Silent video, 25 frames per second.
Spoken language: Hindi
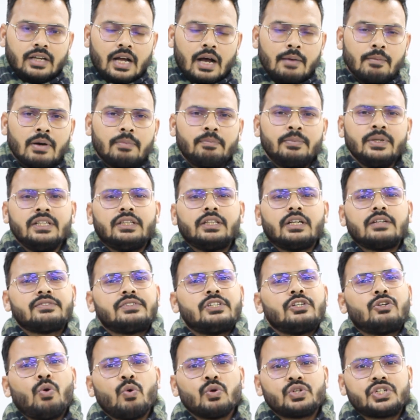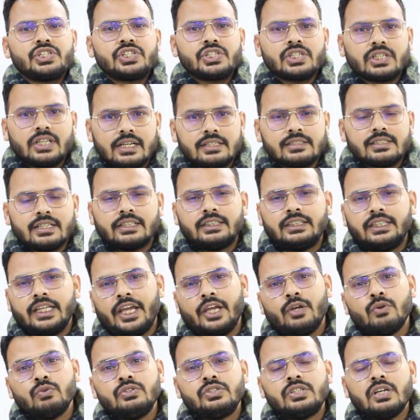हम अपनी तरफ से कोशिश कर सकते
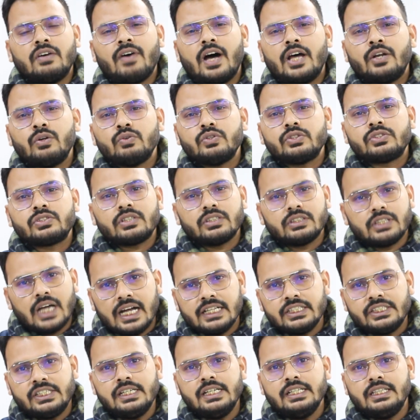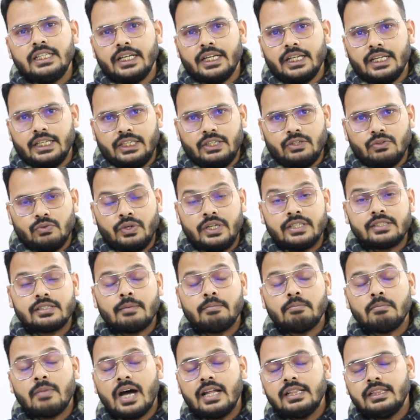हैं उन जवानों को श्रद्धांजलि देने की उन्हें
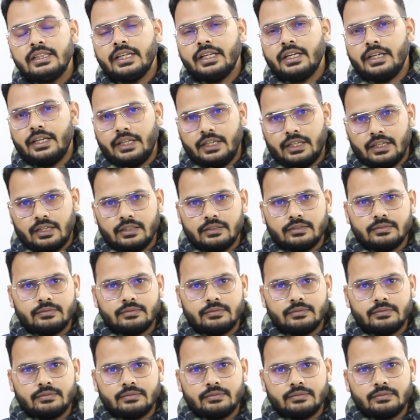सम्मान देने का